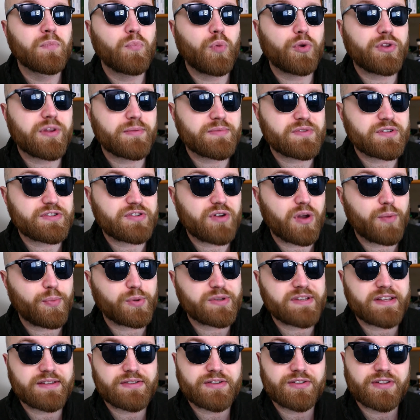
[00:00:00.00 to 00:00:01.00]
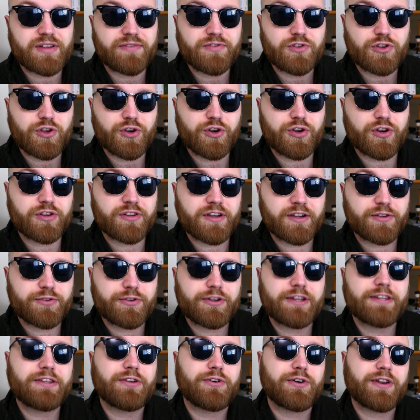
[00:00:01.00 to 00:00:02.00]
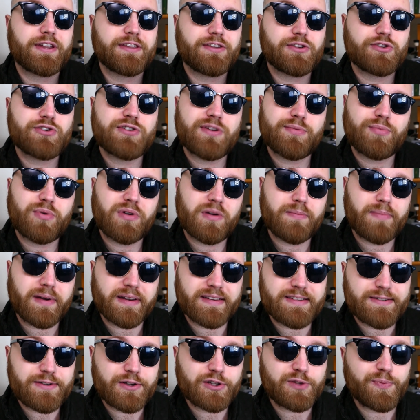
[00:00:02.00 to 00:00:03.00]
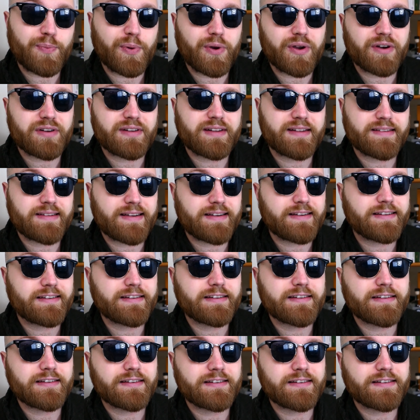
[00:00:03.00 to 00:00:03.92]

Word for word: Potem zostały posadzone winogrona, które teoretycznie były bardziej odporne na,